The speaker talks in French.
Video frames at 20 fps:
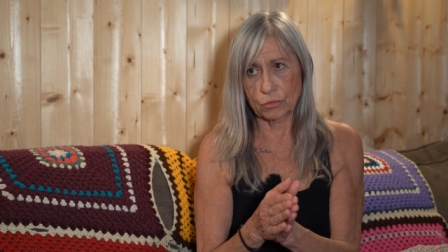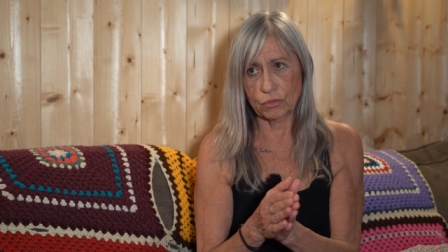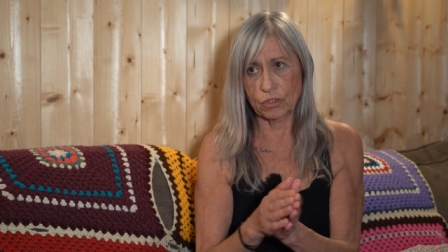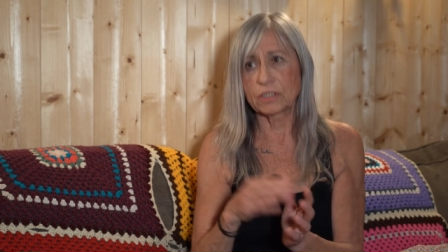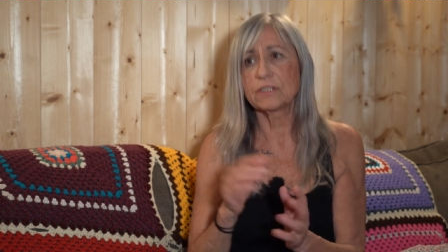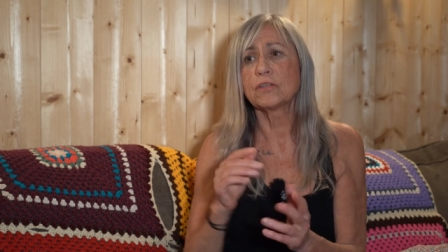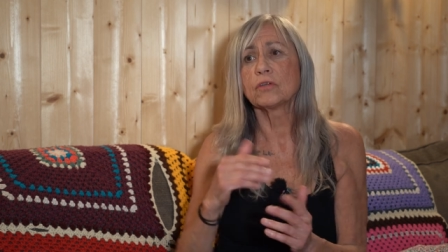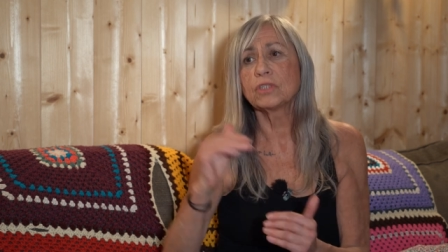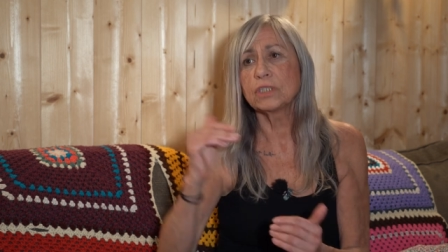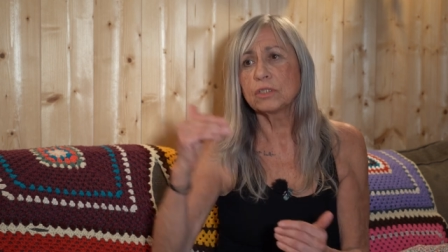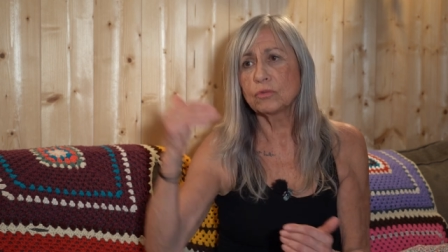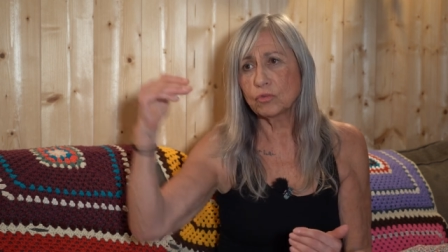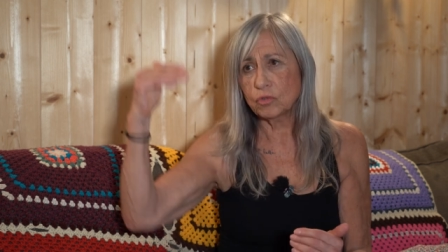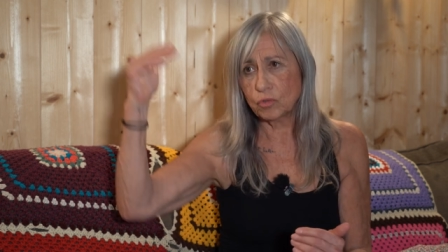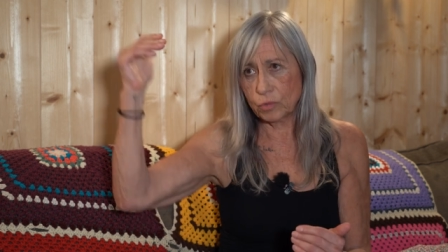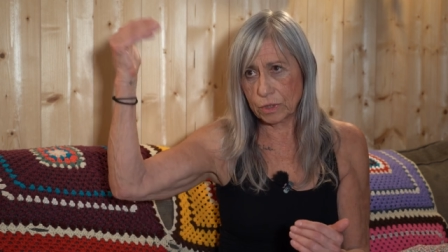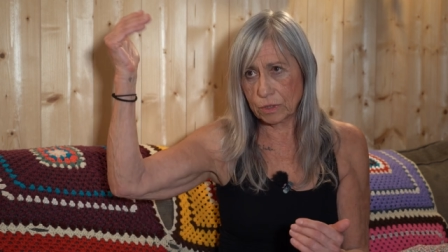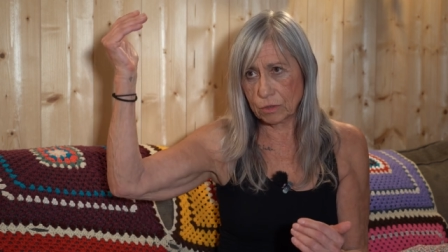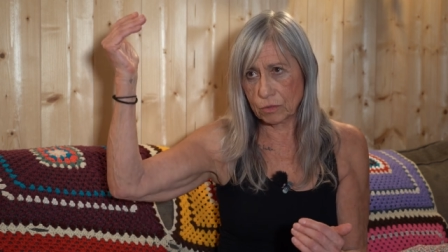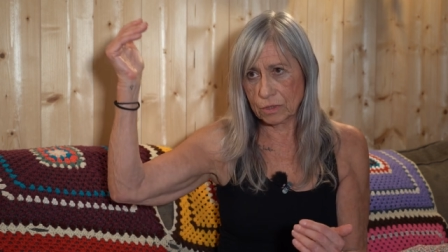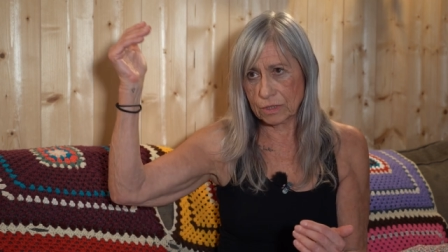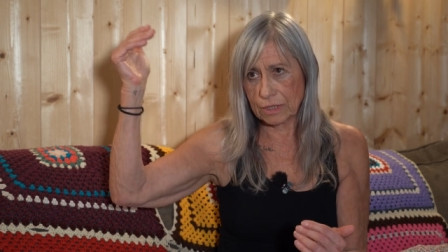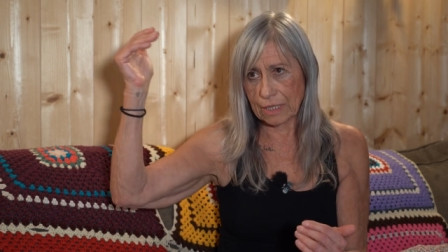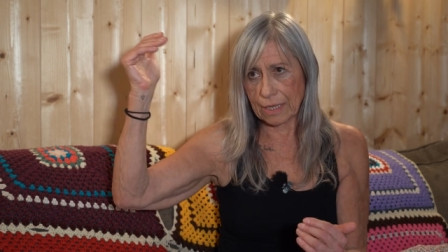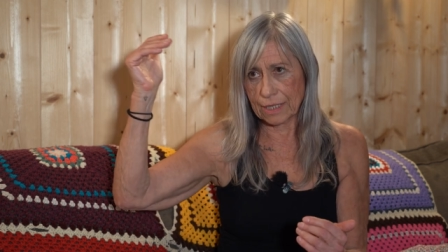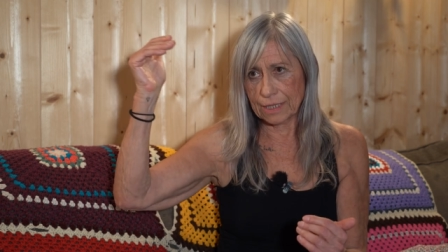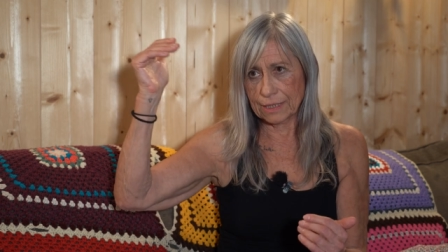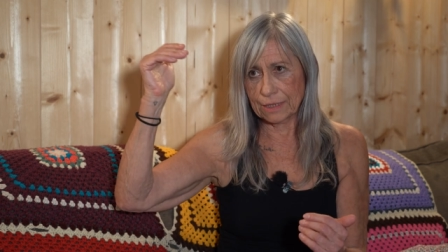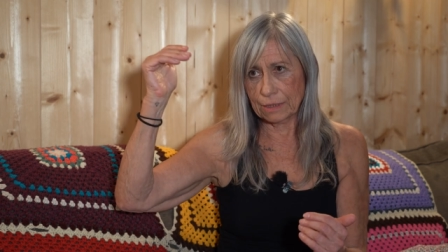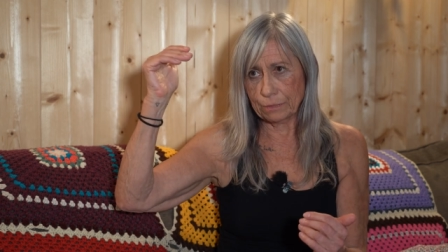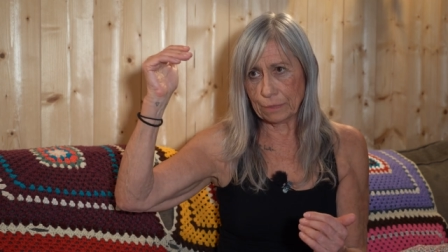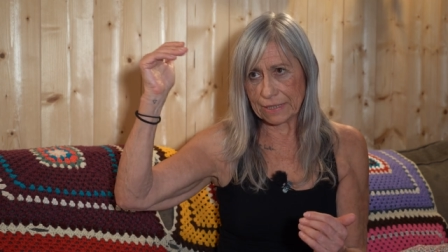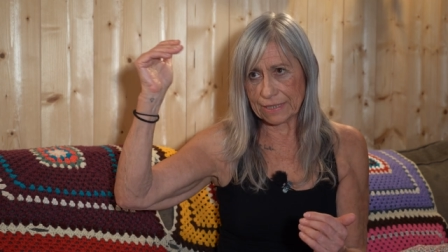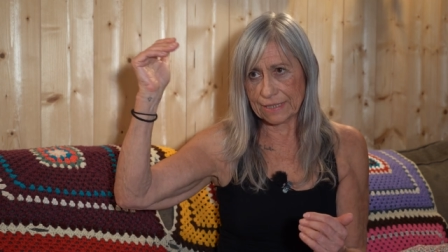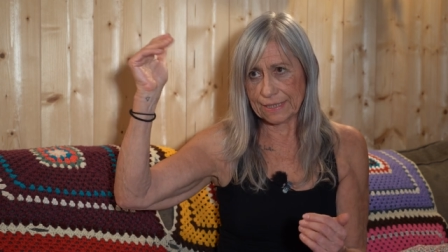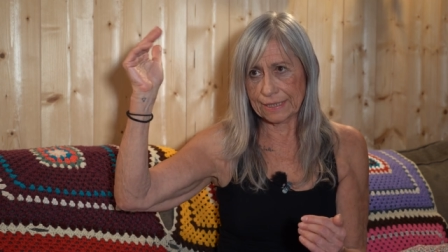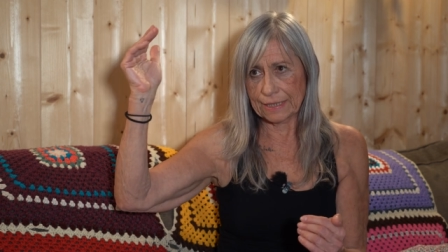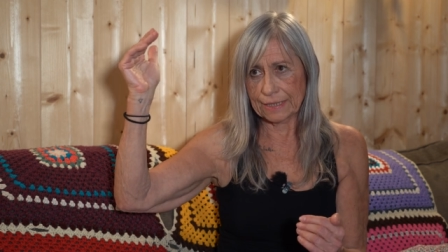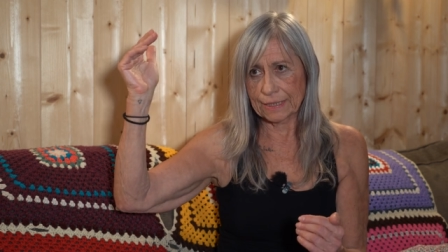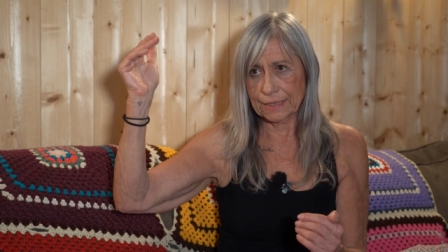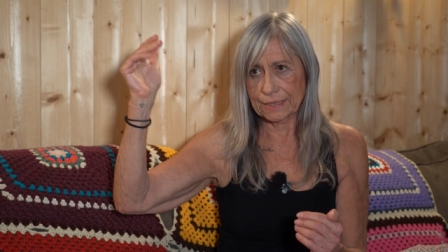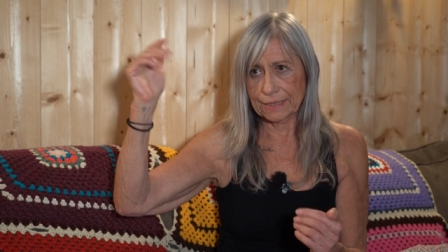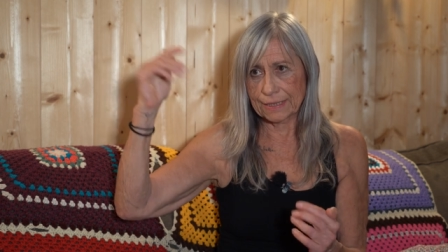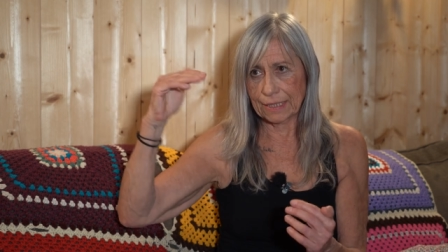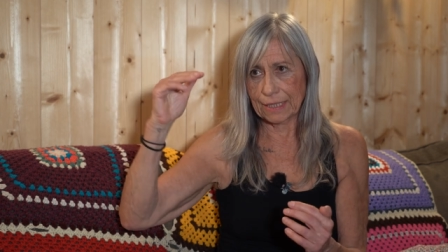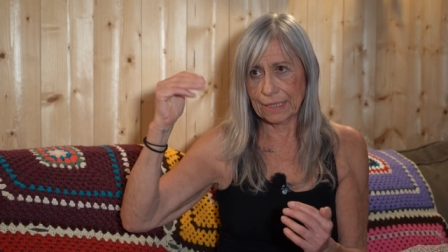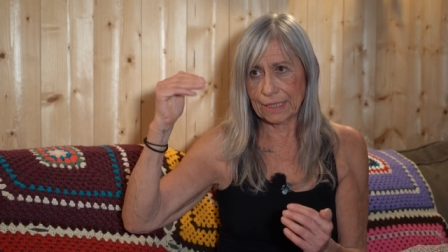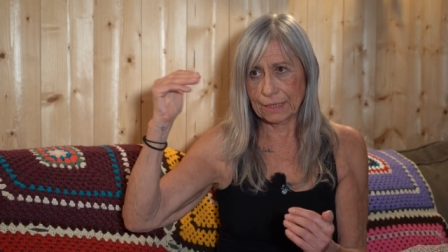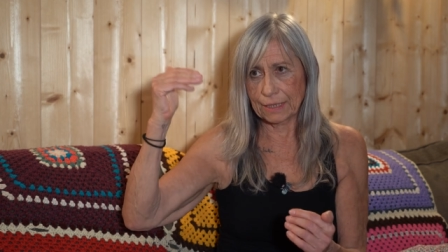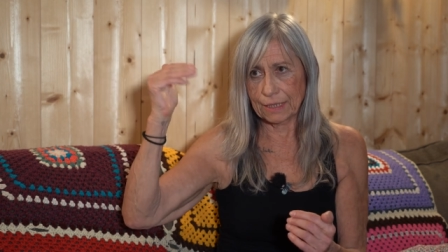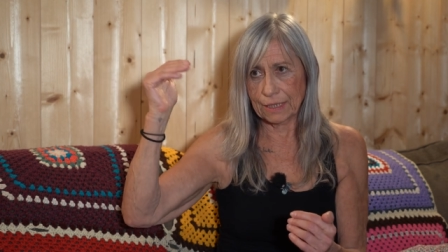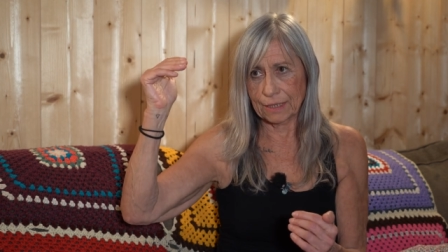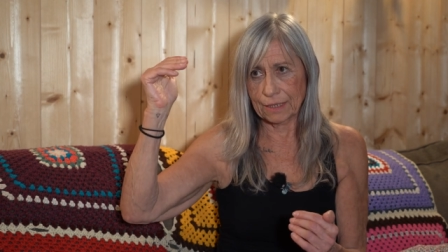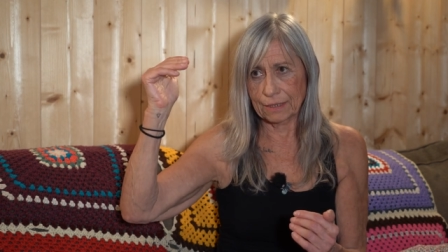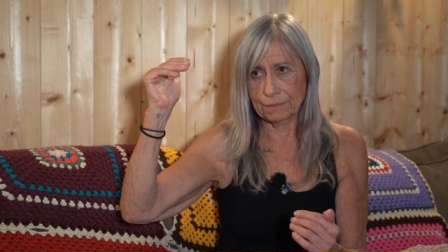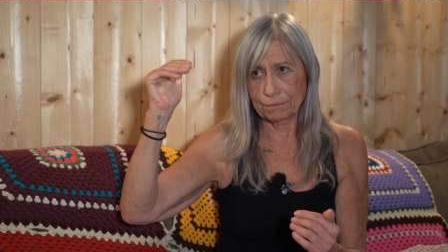J'ai senti tout de suite que ça allait dépasser, ça allait.